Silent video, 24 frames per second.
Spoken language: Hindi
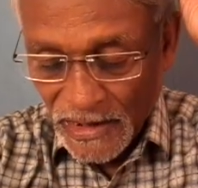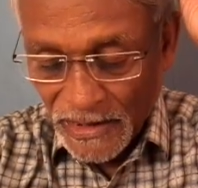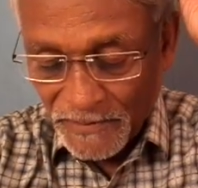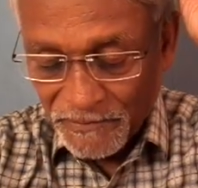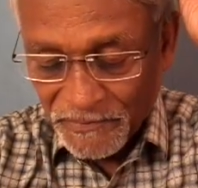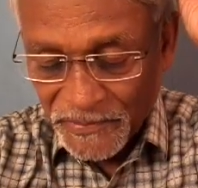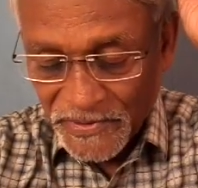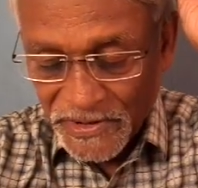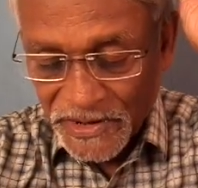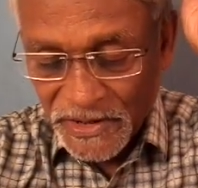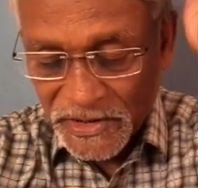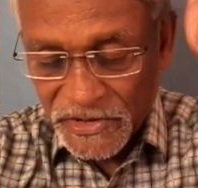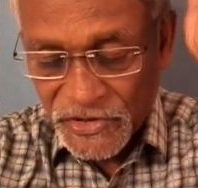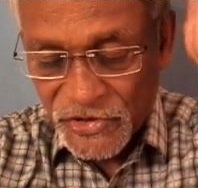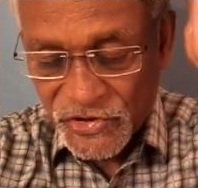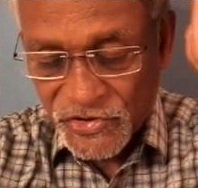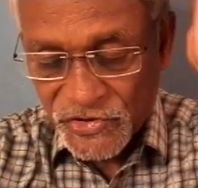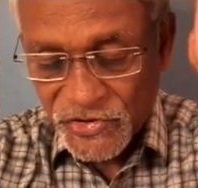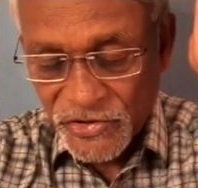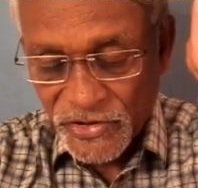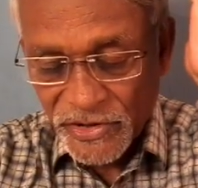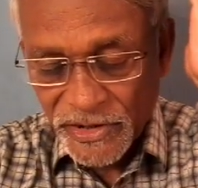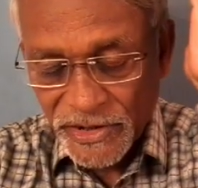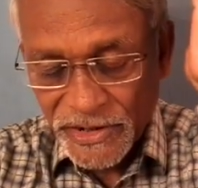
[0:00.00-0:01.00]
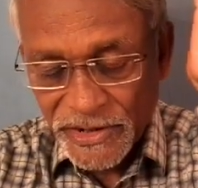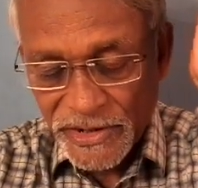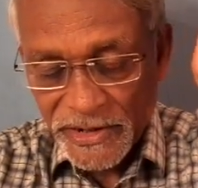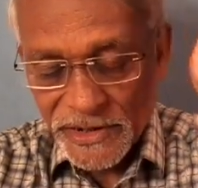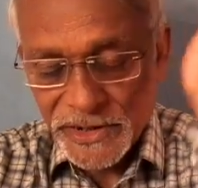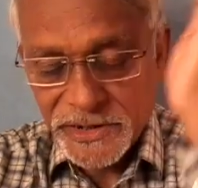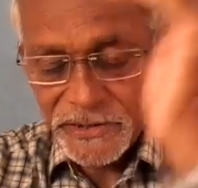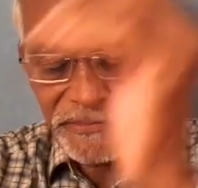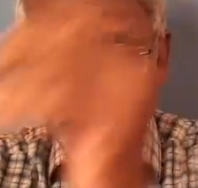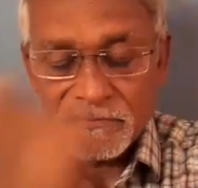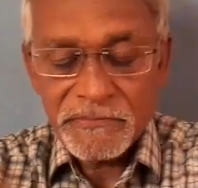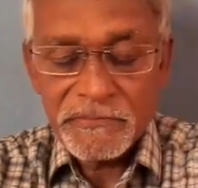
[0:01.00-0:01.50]
आपके सर
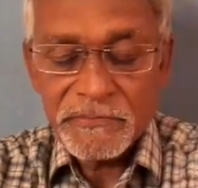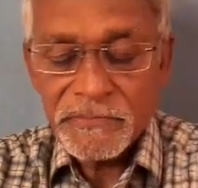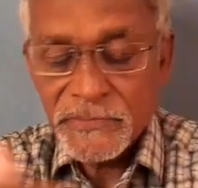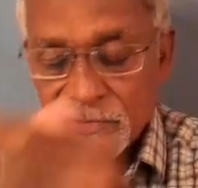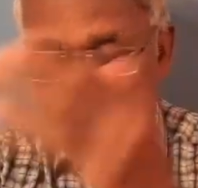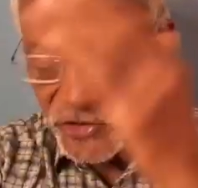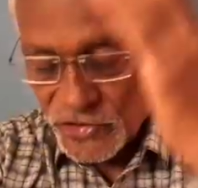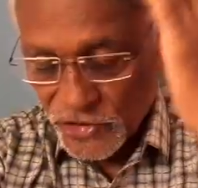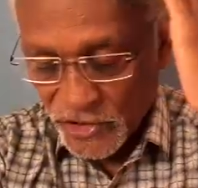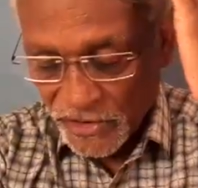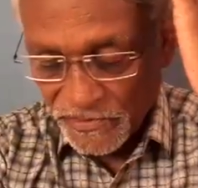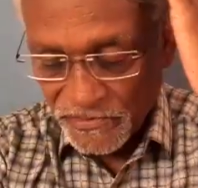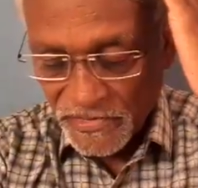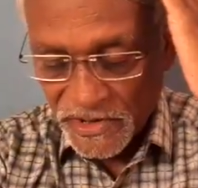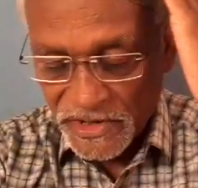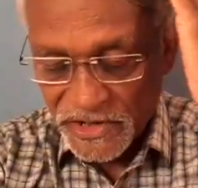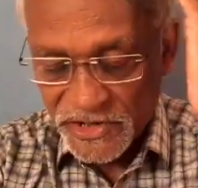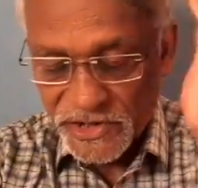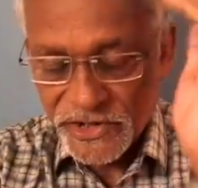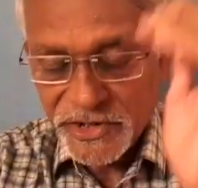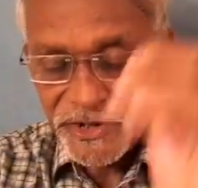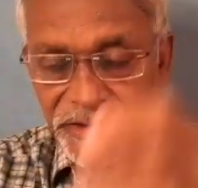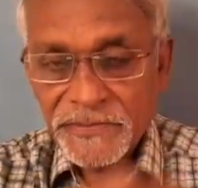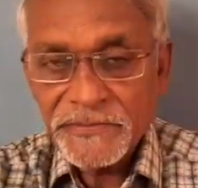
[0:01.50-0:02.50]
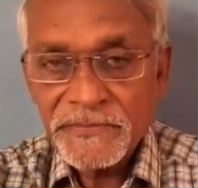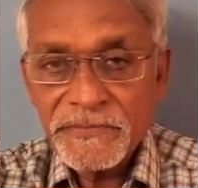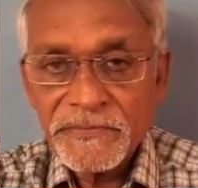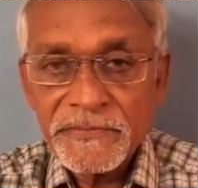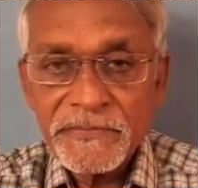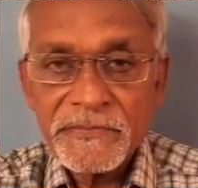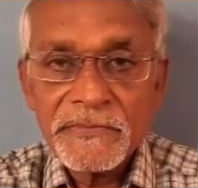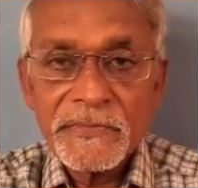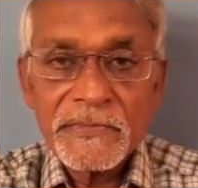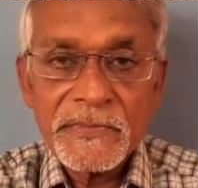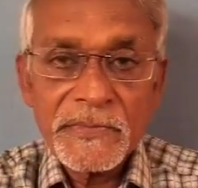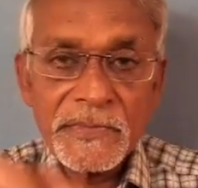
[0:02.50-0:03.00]
के सर में से
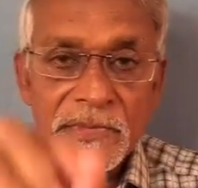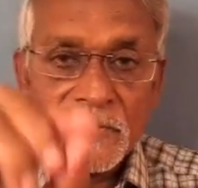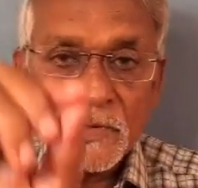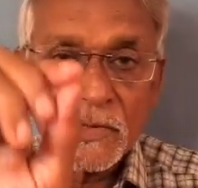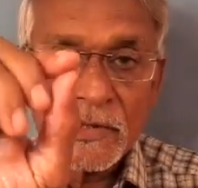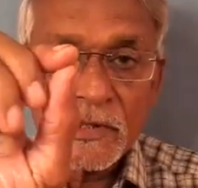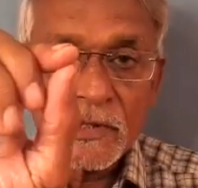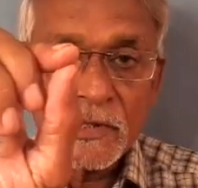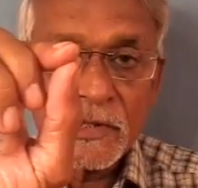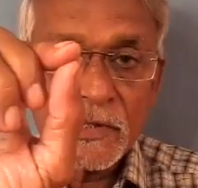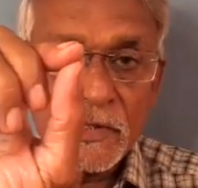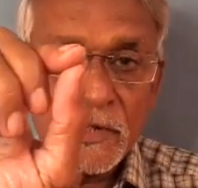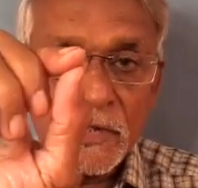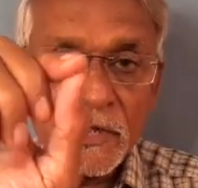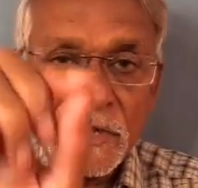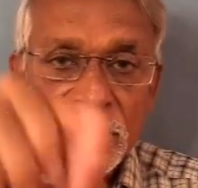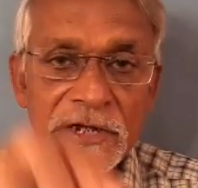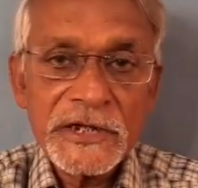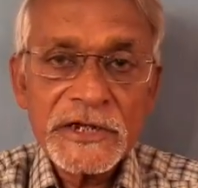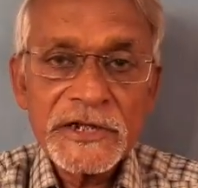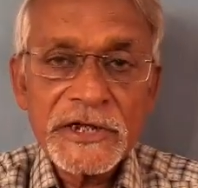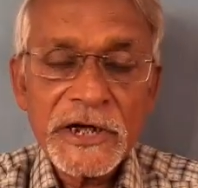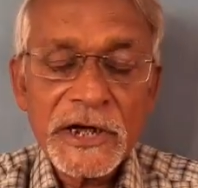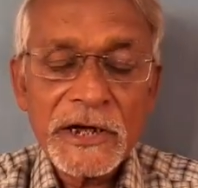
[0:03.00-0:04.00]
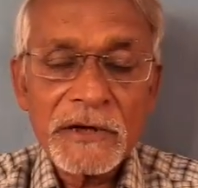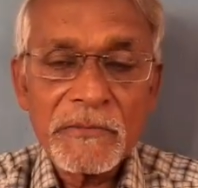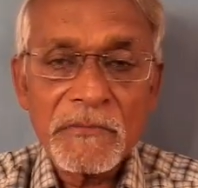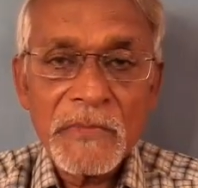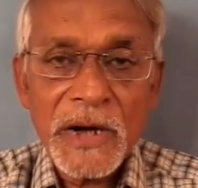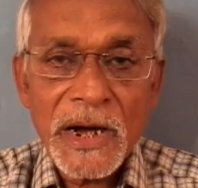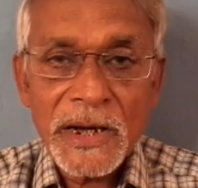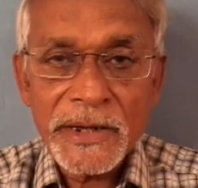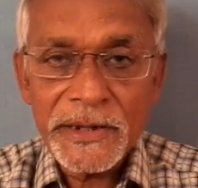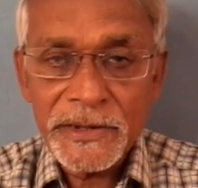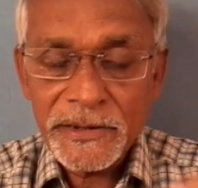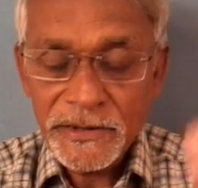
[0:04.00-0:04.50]
तीन चार
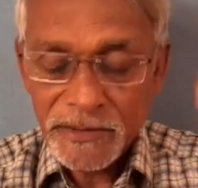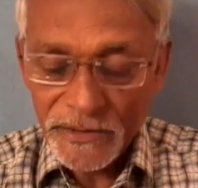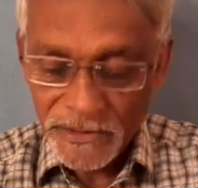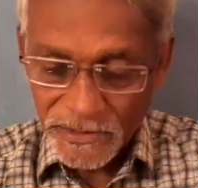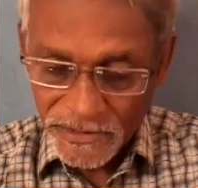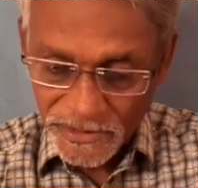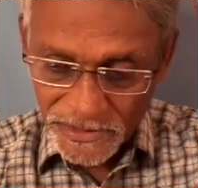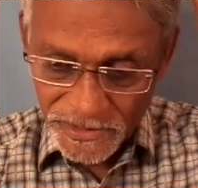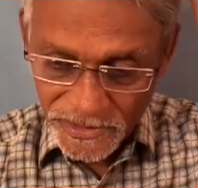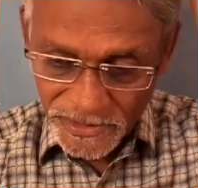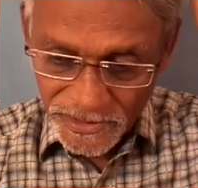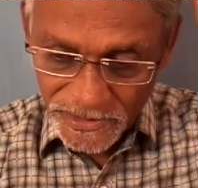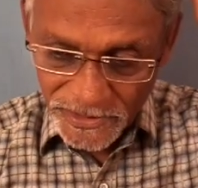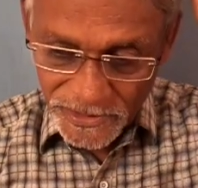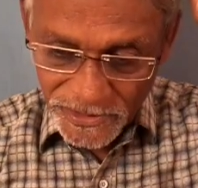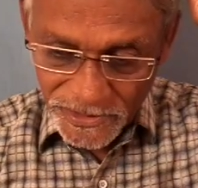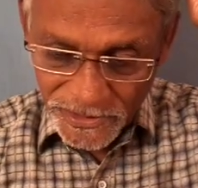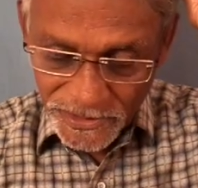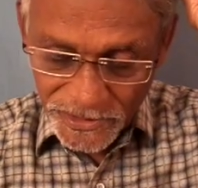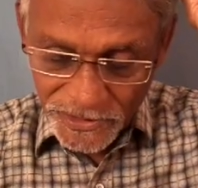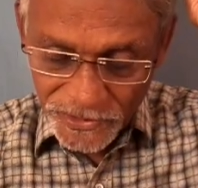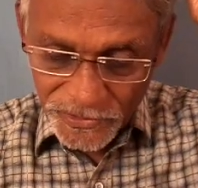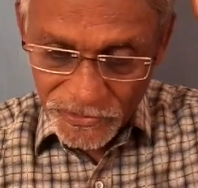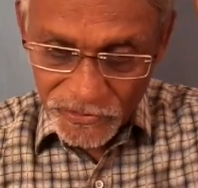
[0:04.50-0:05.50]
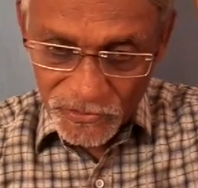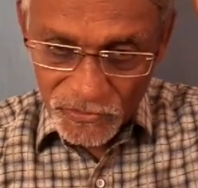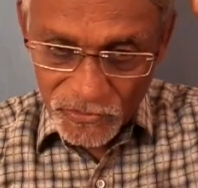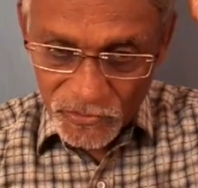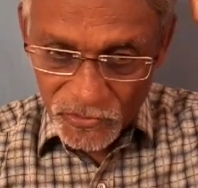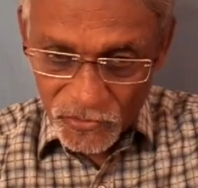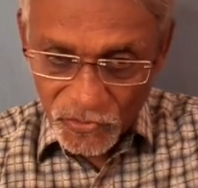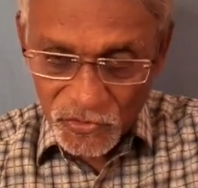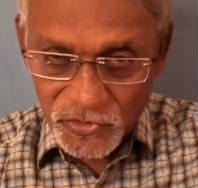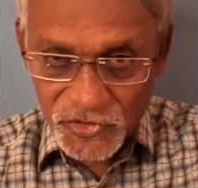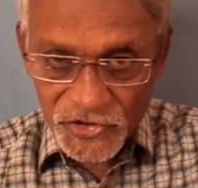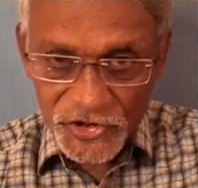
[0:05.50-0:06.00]
बाल यू
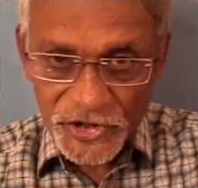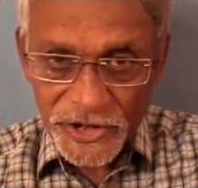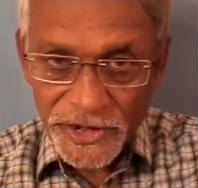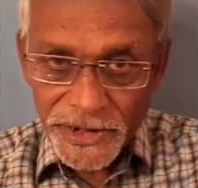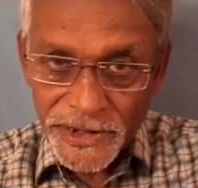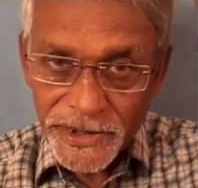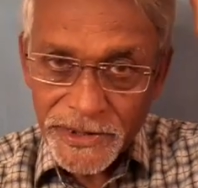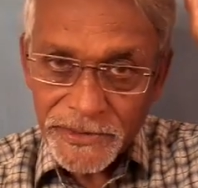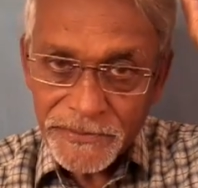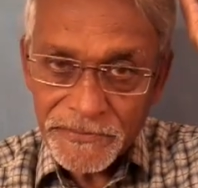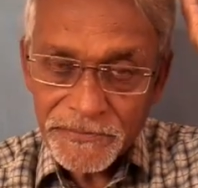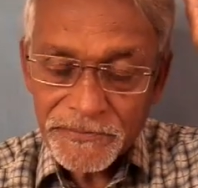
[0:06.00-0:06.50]
नोच ले